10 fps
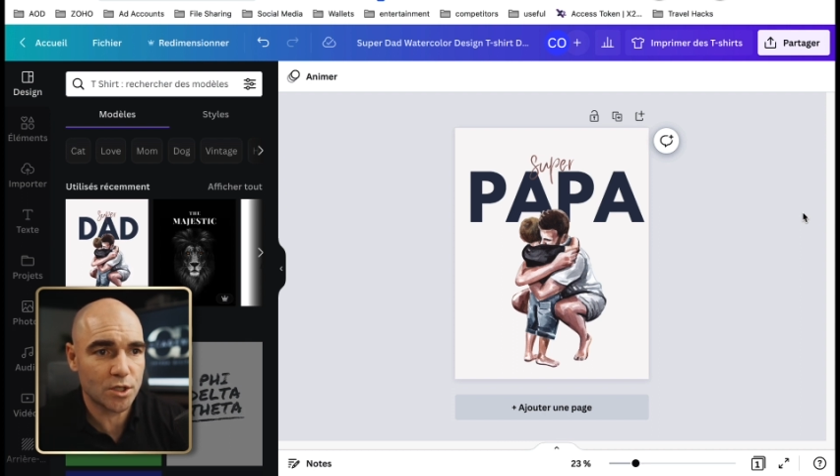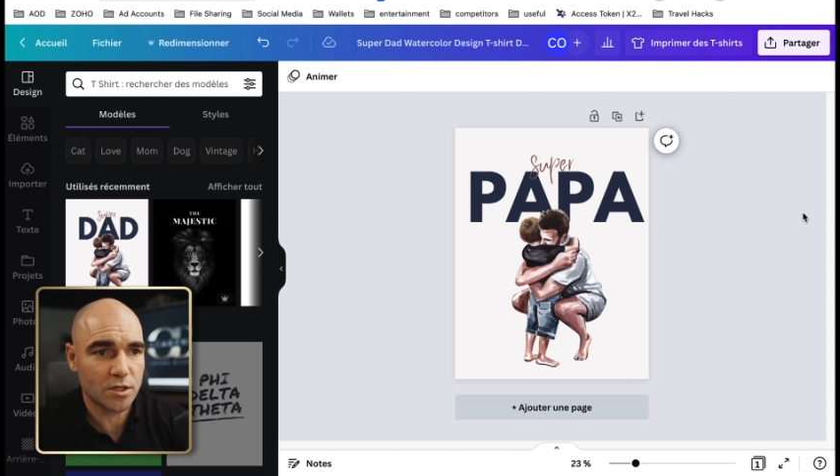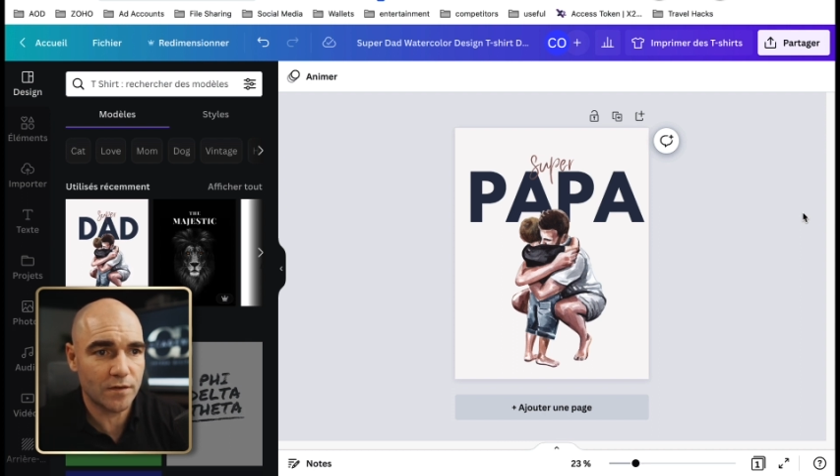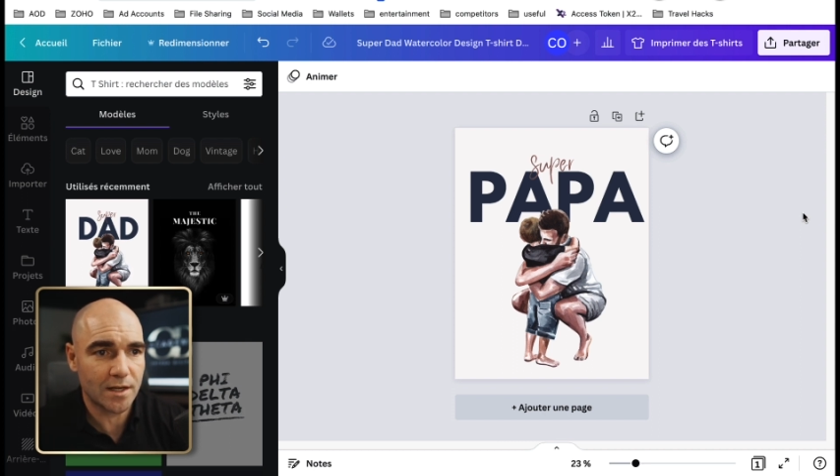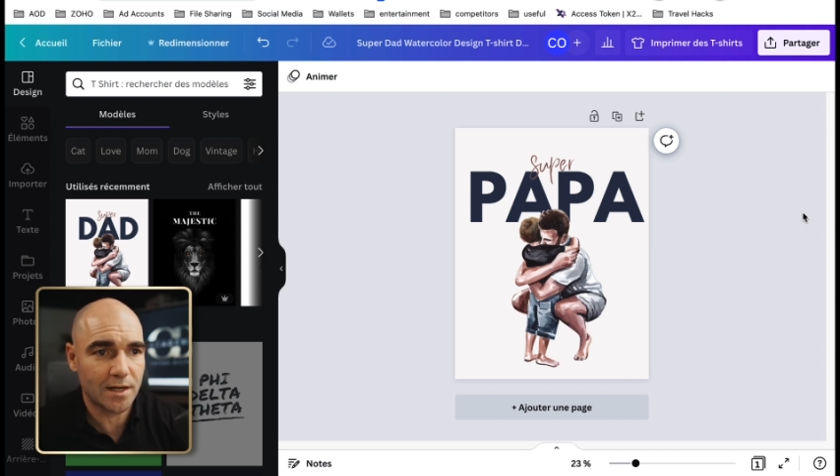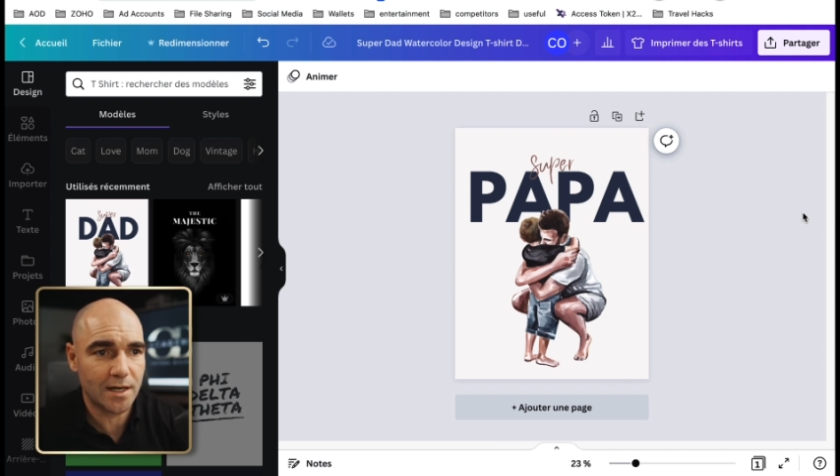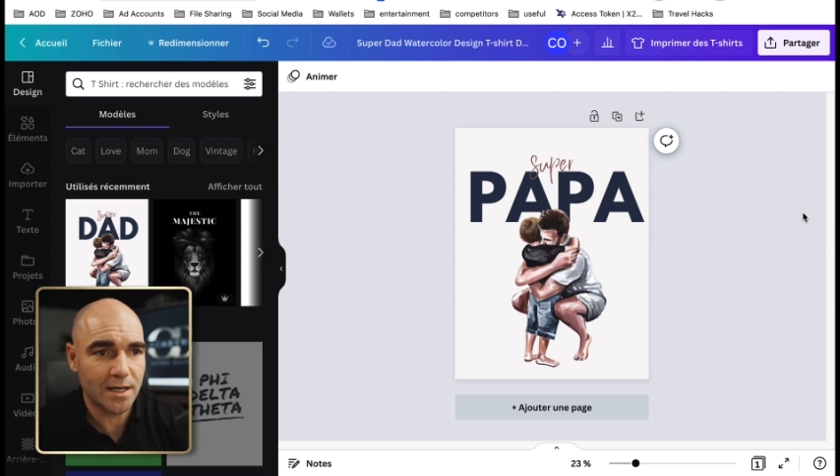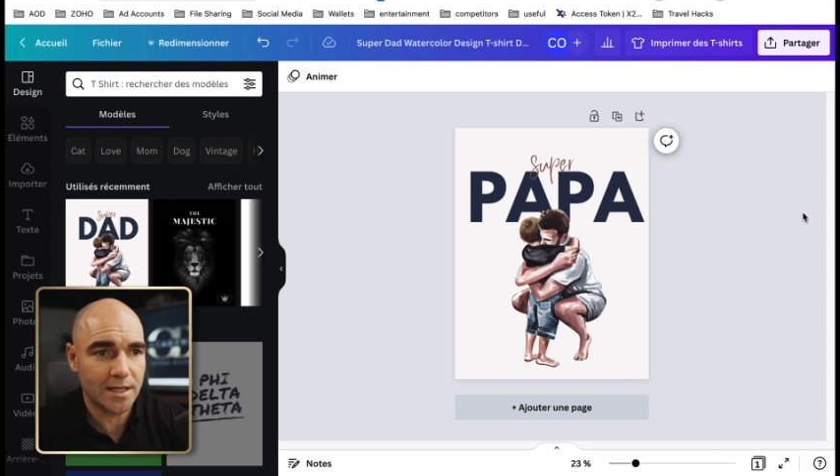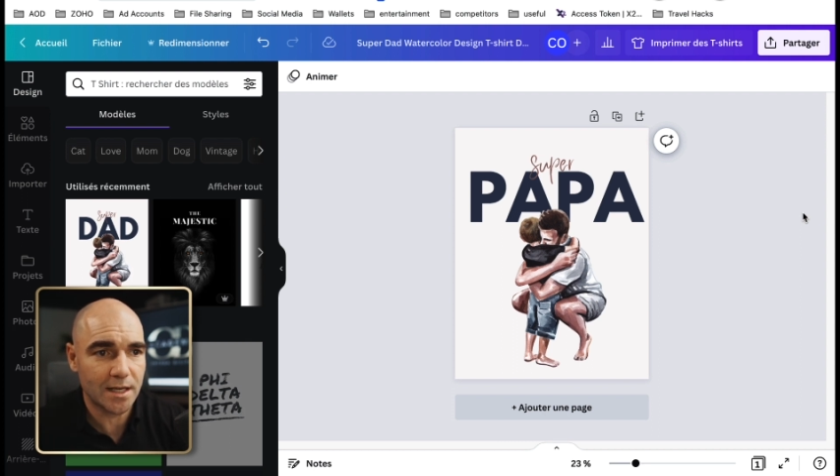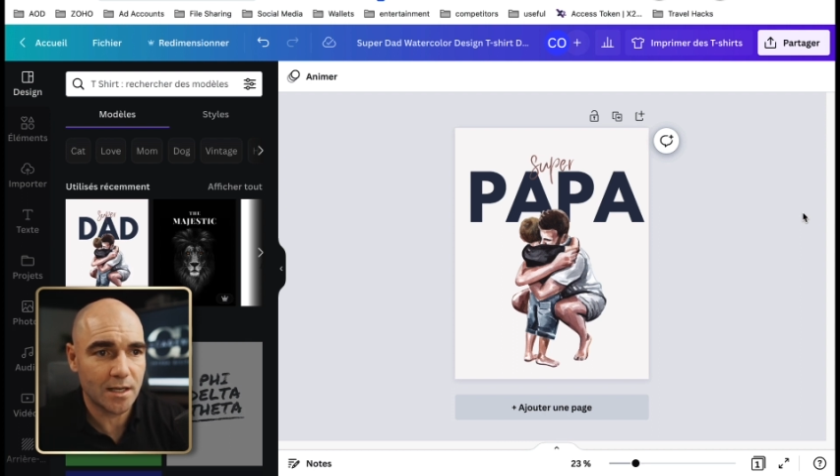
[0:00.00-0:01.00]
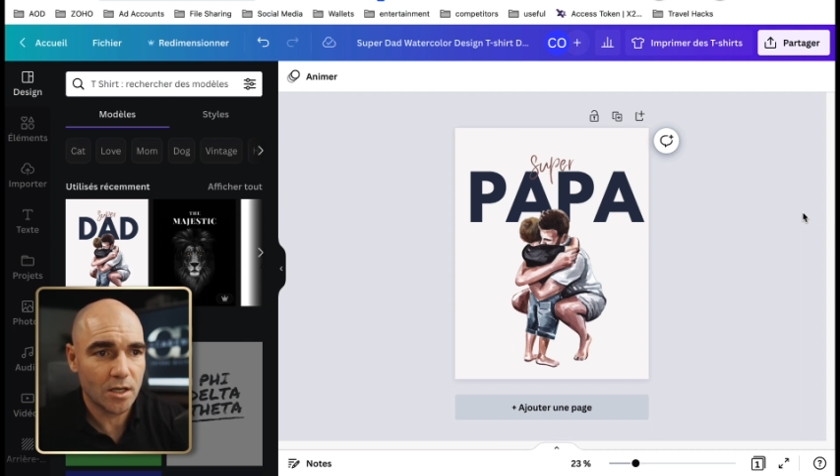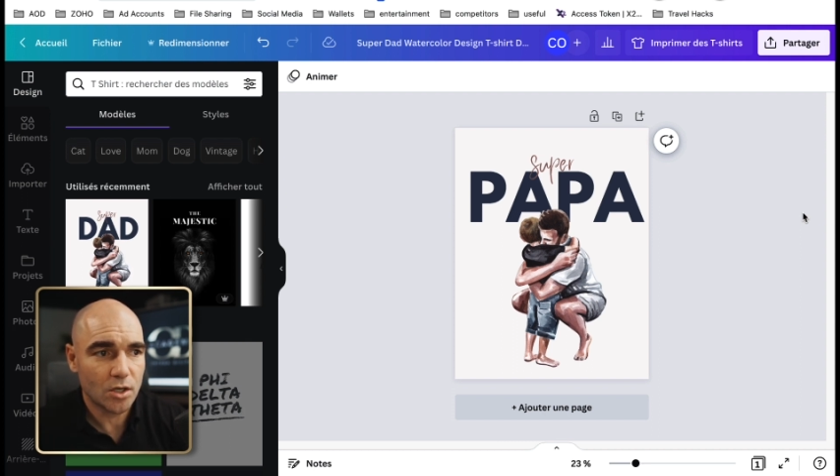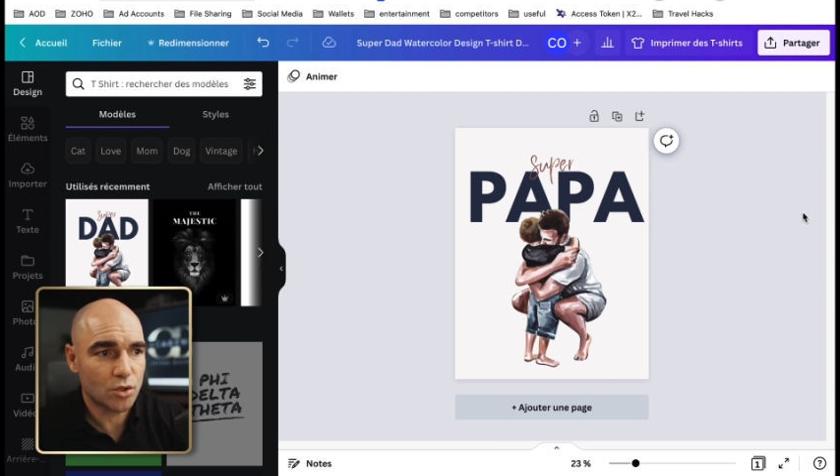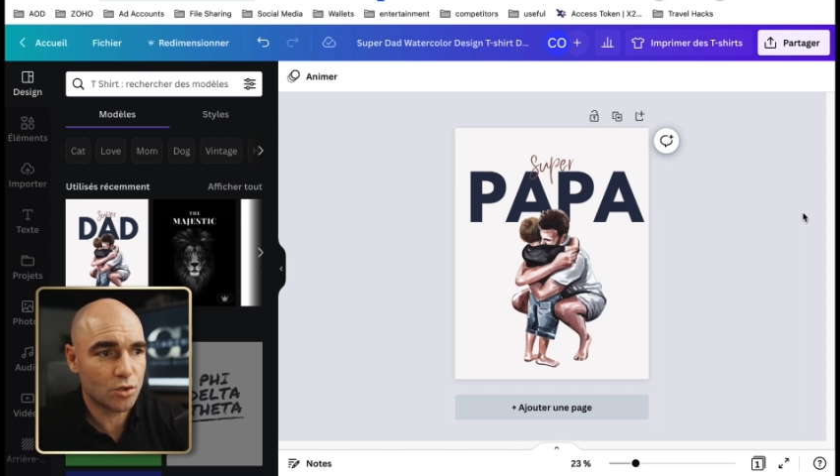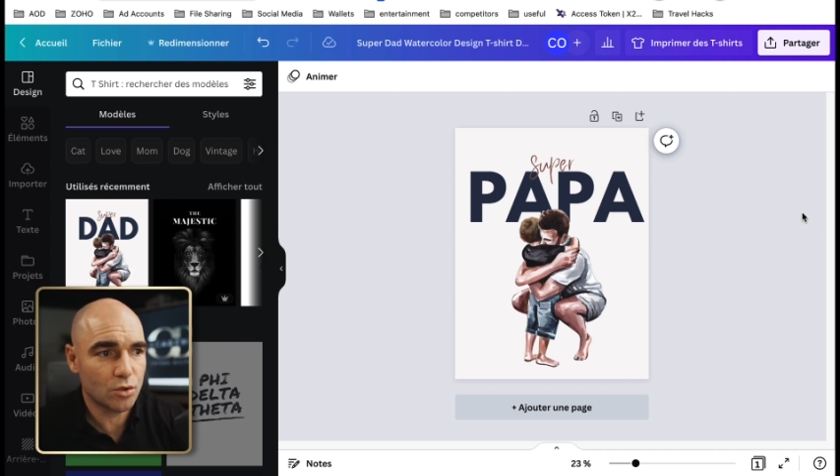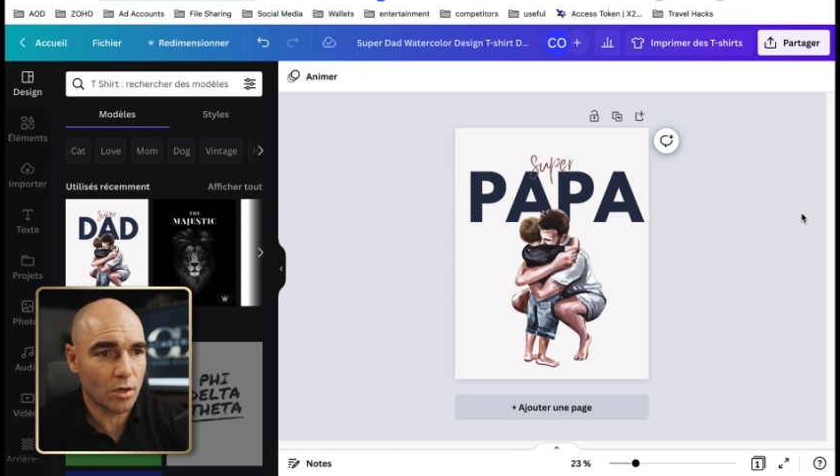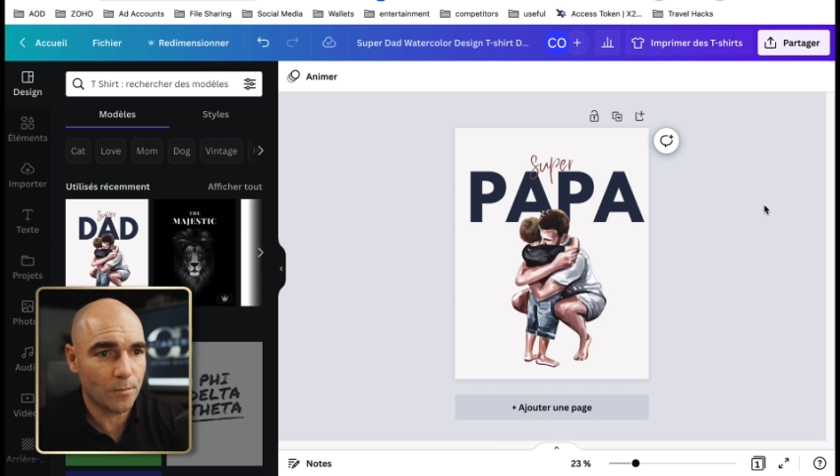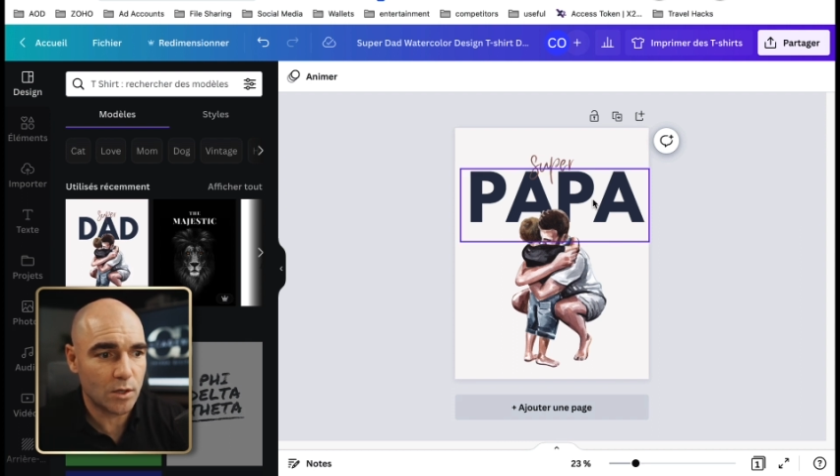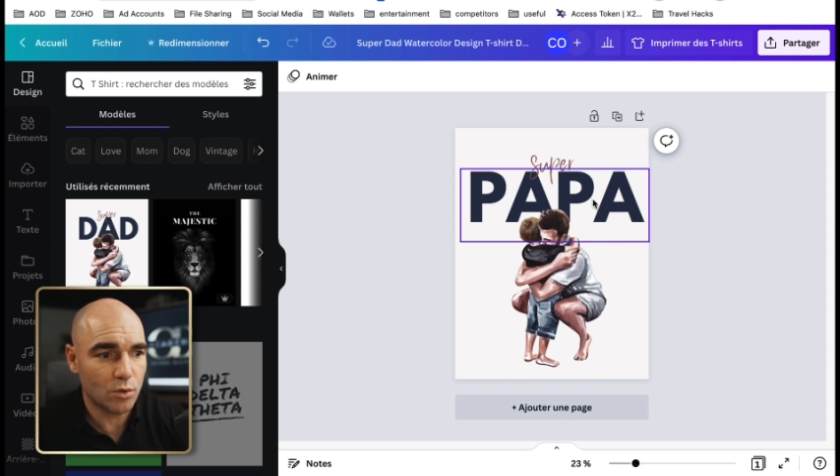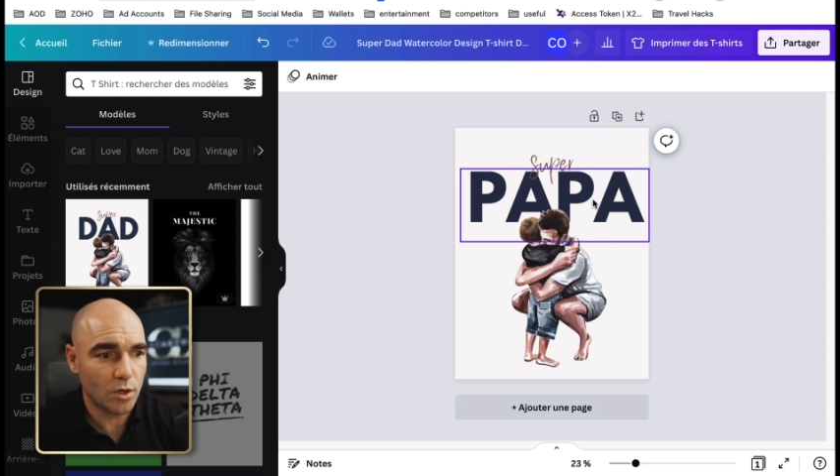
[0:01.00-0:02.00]
si je vais cliquer sur
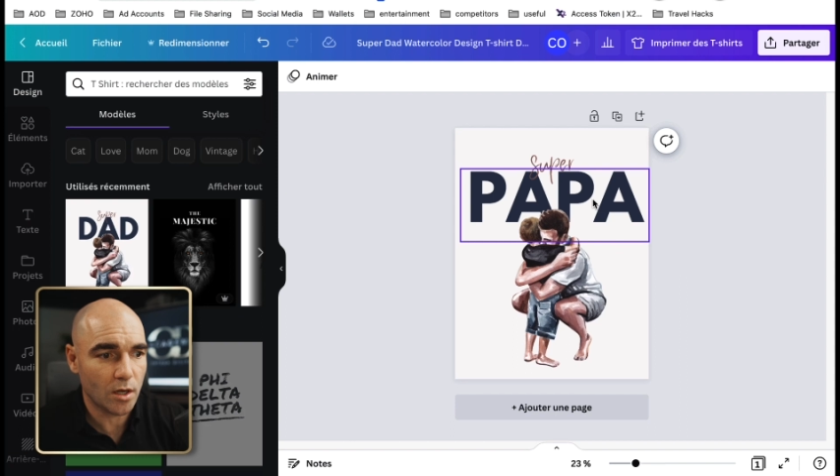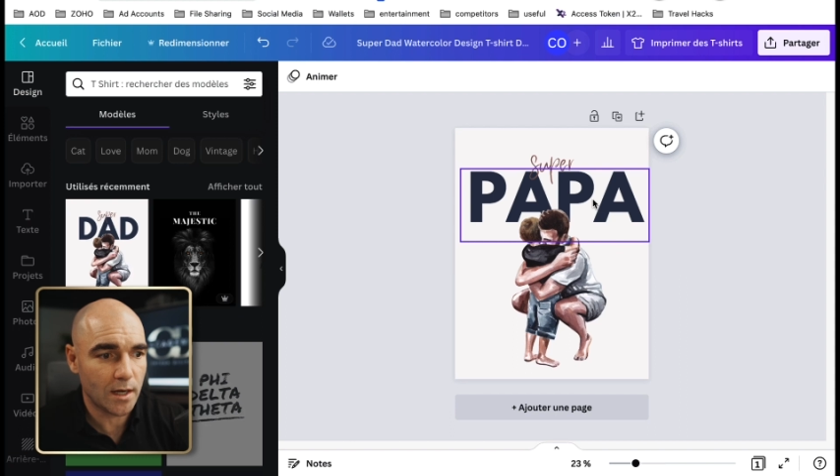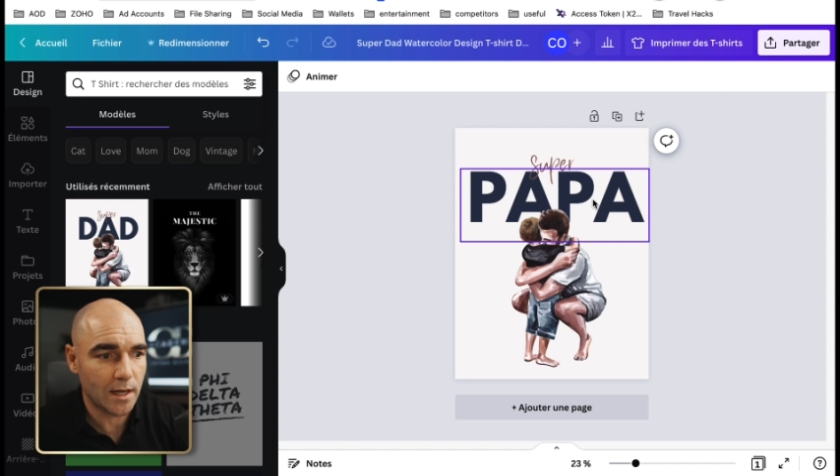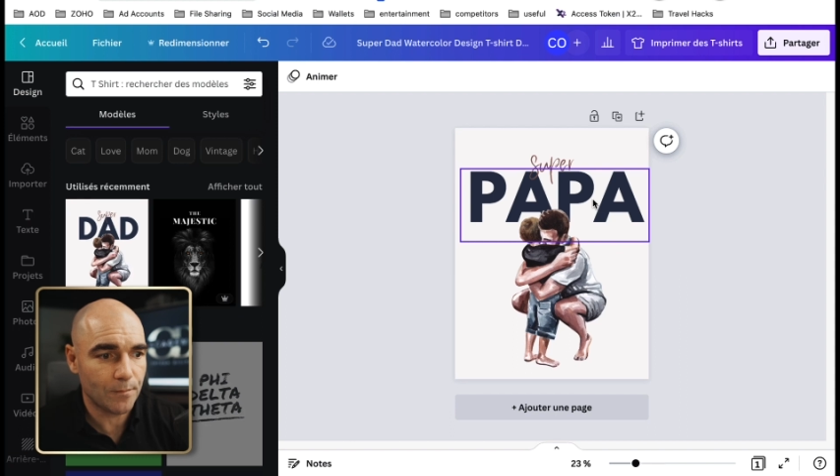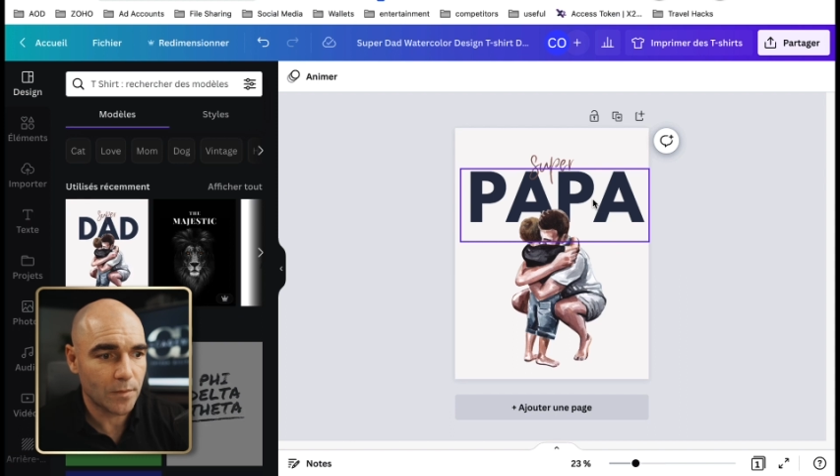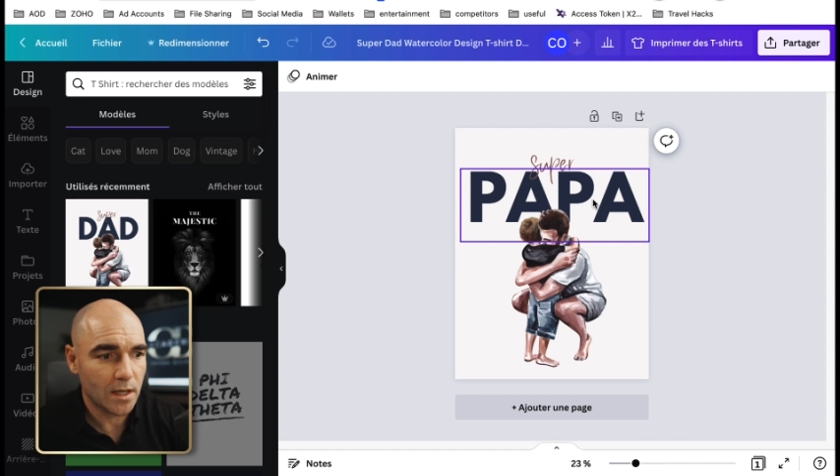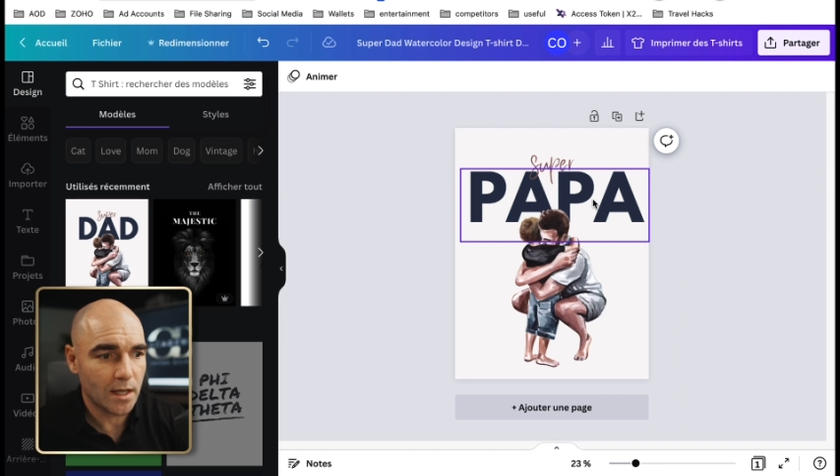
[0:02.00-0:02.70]
les couleurs là,